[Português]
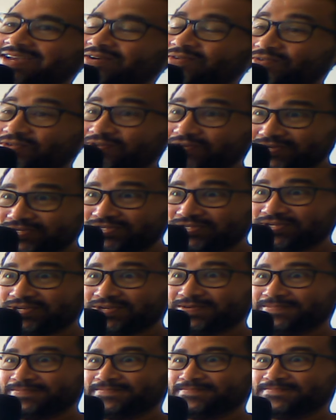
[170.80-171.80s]

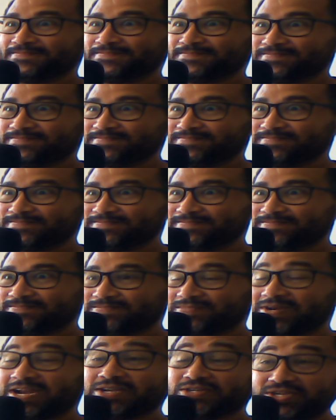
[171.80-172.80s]
Hoje,
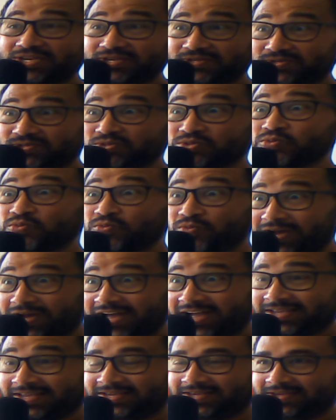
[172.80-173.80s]
pra gente
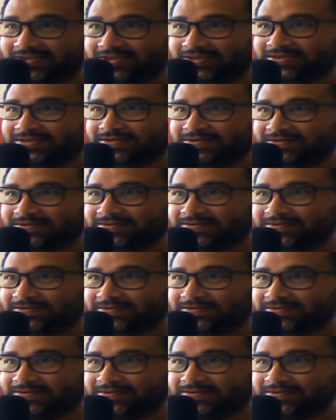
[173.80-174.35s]
zoar aqui,